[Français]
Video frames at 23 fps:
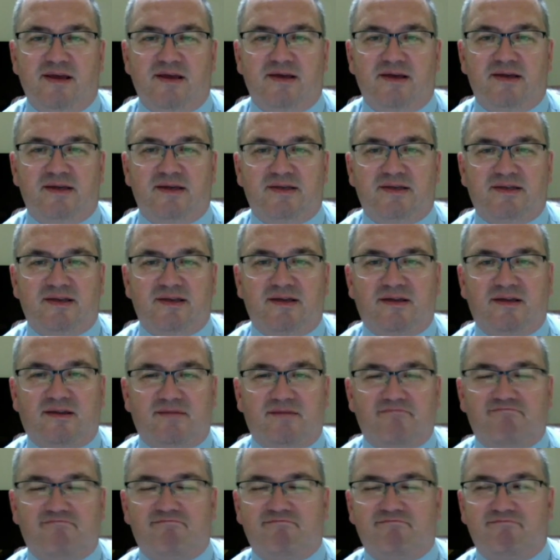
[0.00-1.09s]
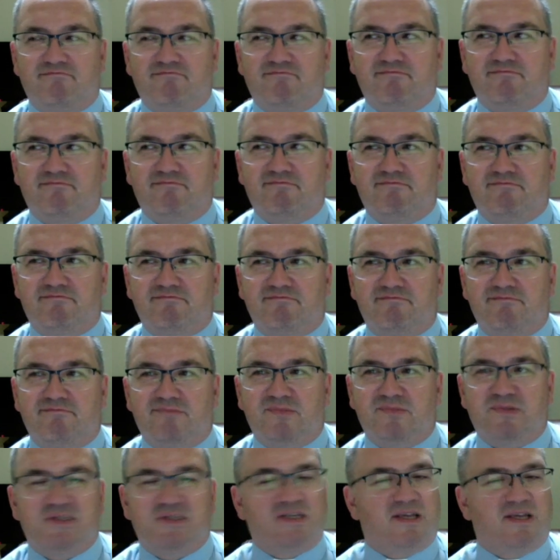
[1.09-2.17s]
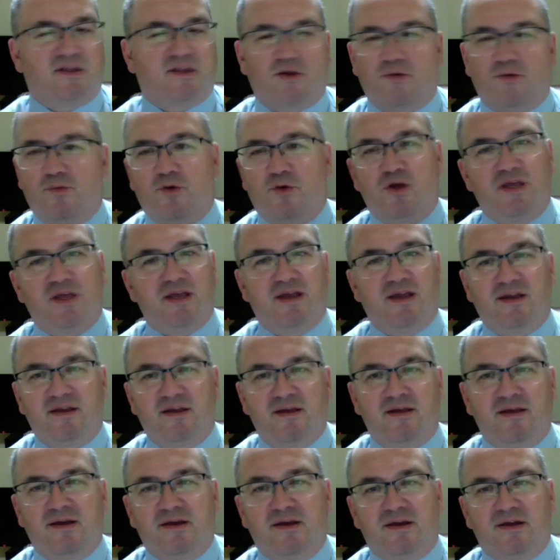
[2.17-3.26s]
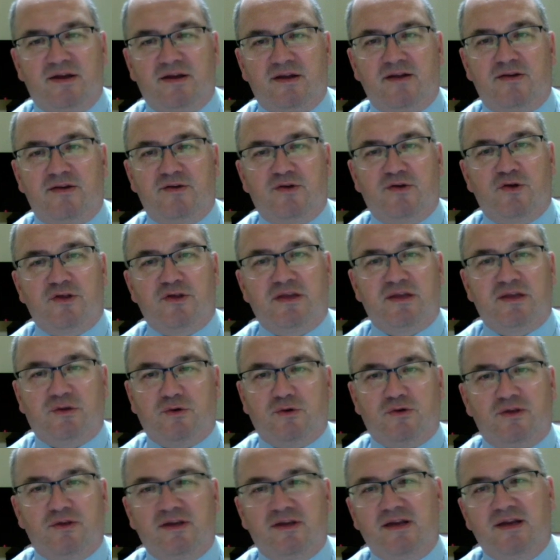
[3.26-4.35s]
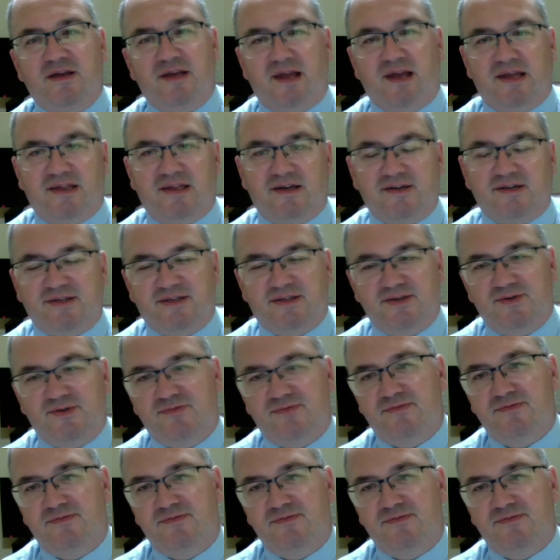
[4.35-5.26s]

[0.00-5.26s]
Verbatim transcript: c'est, c'est un moyen de détourner l'attention.